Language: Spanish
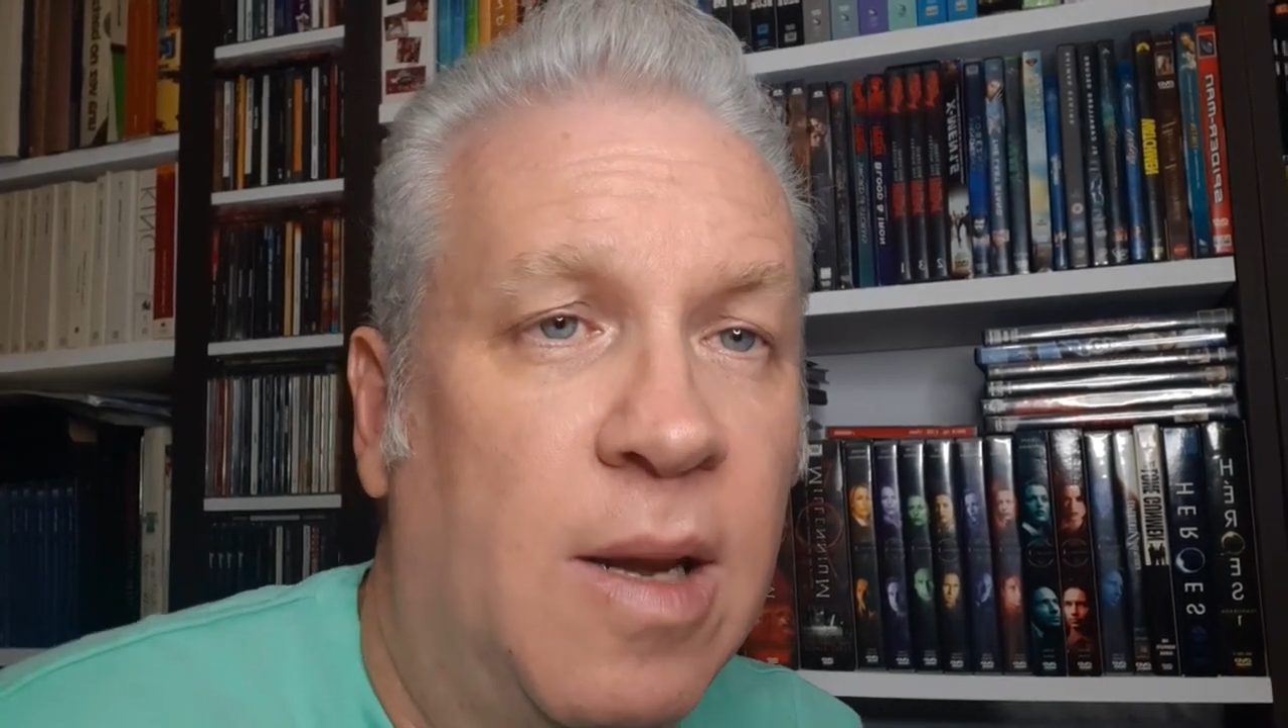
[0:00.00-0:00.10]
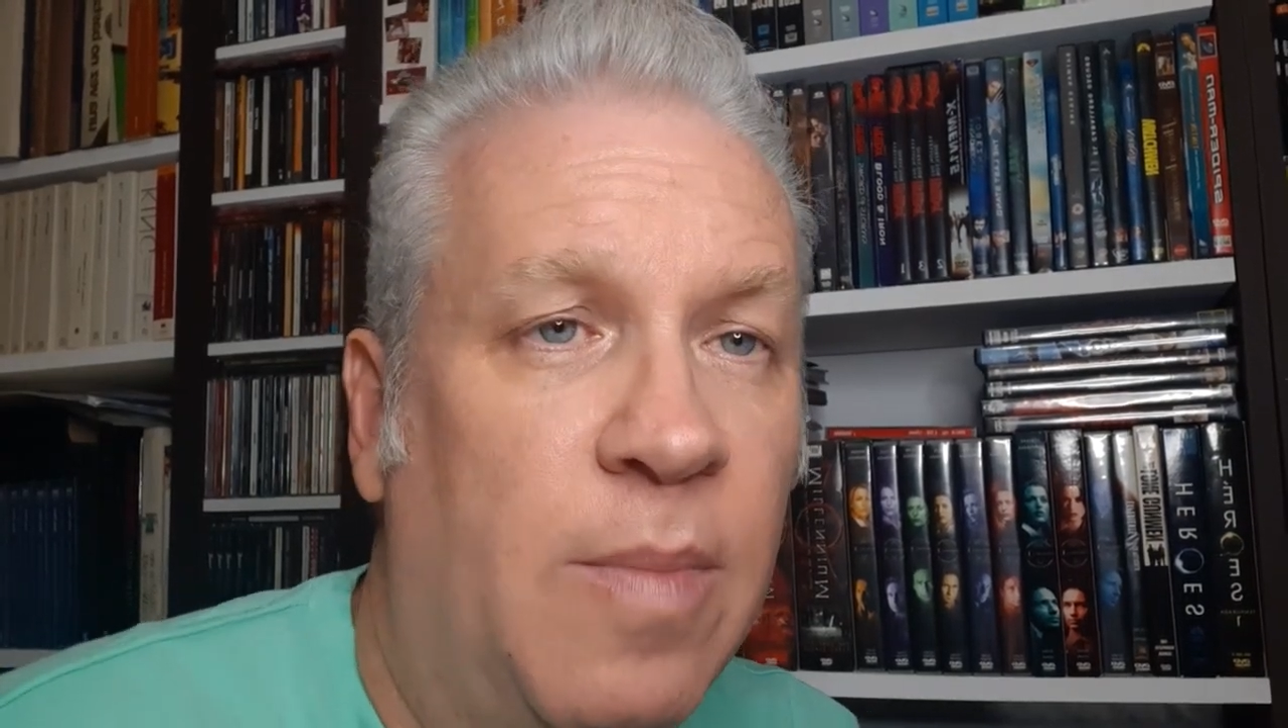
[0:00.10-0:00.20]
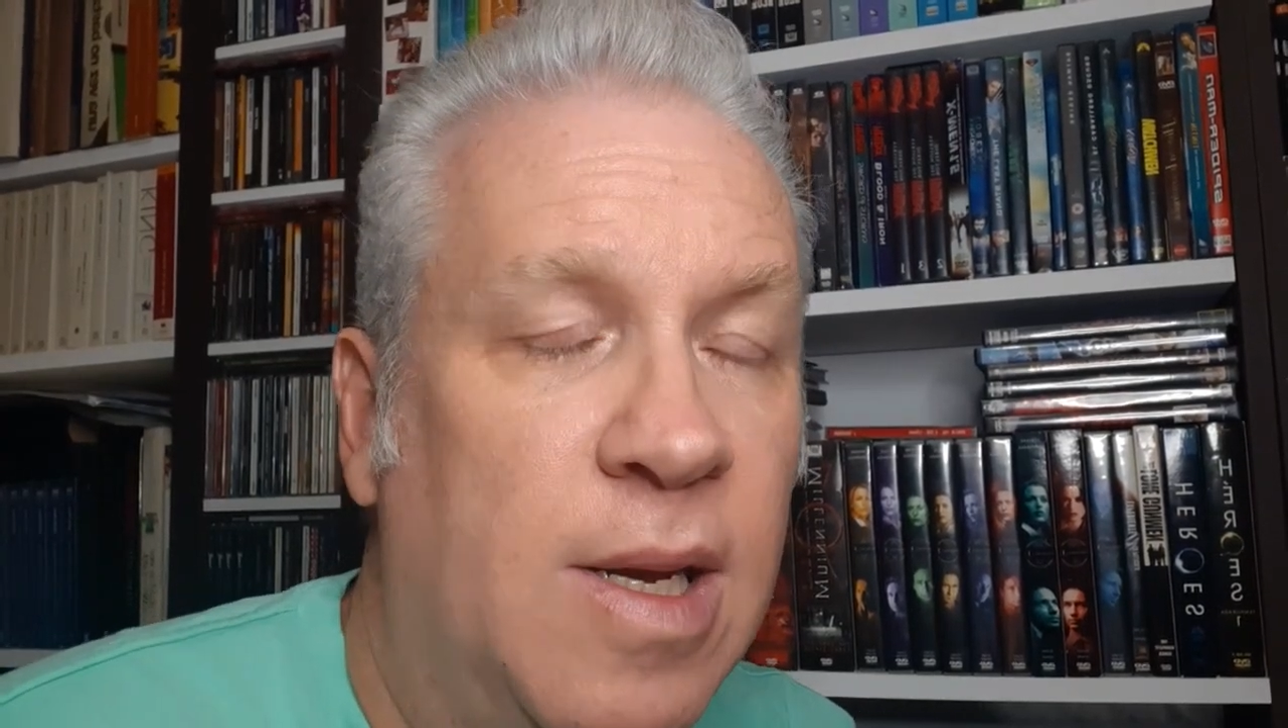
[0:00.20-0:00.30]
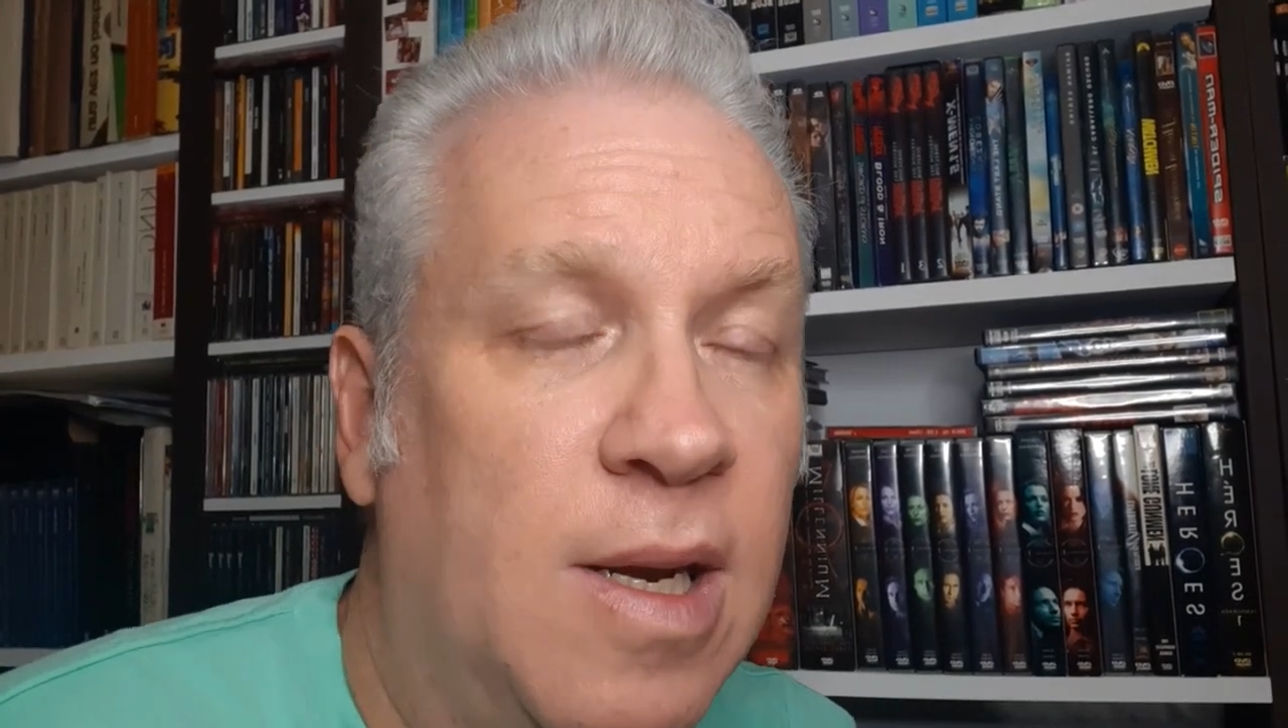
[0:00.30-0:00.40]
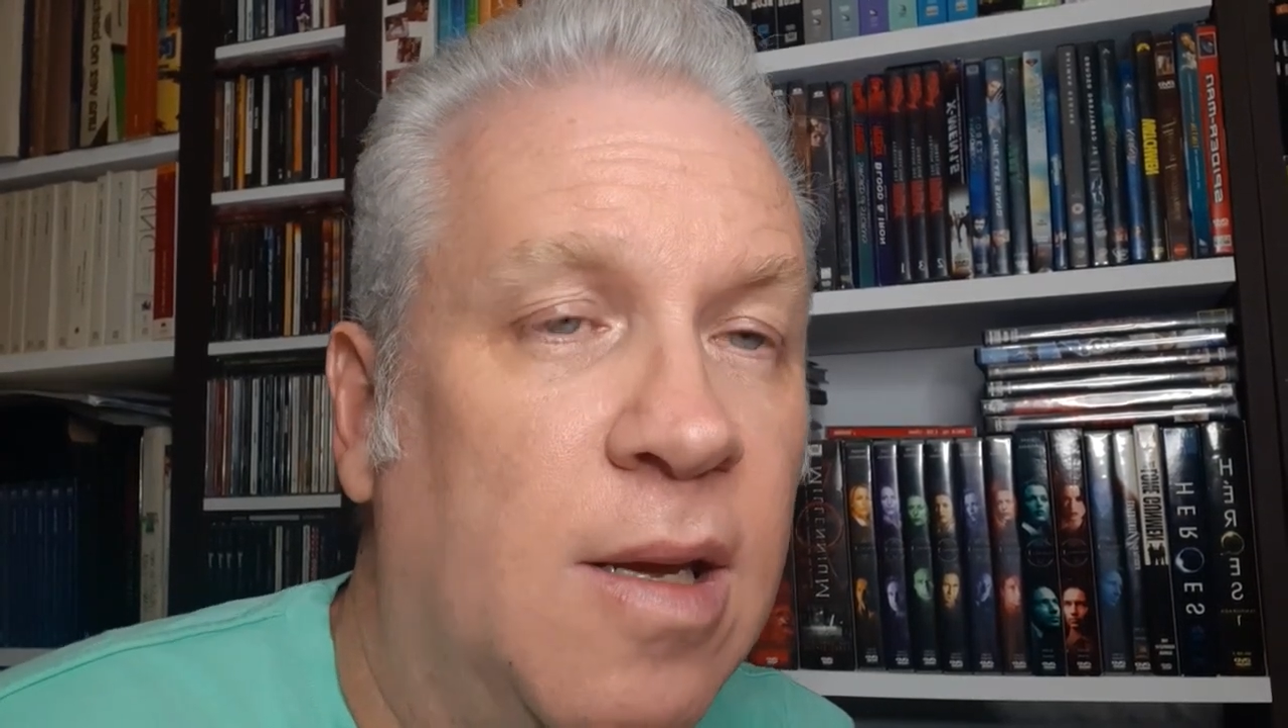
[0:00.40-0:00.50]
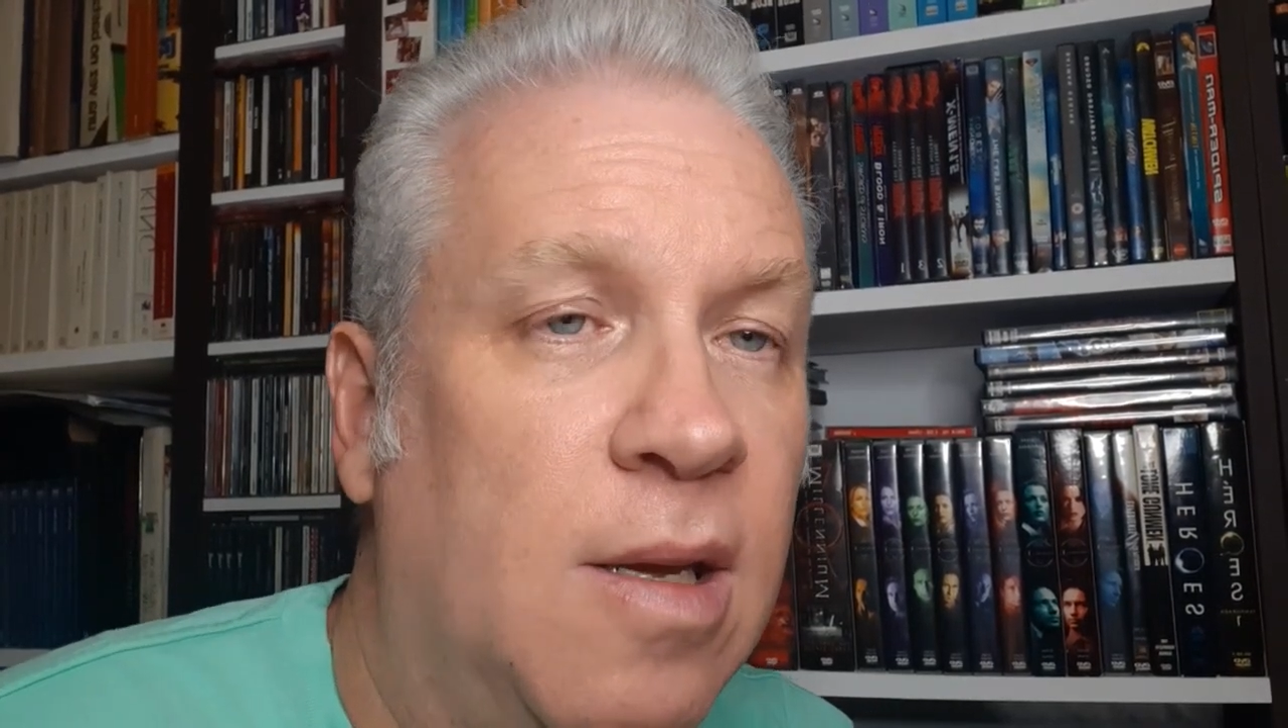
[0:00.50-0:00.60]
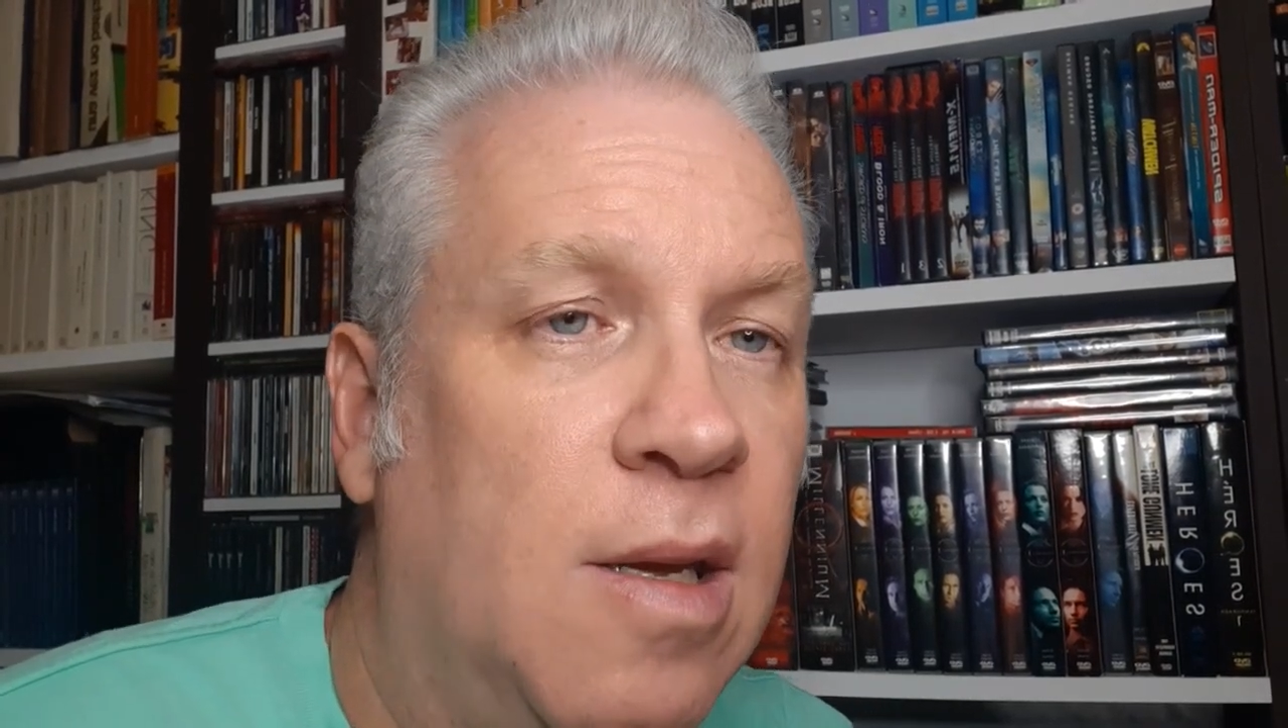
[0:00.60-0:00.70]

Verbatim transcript: la pena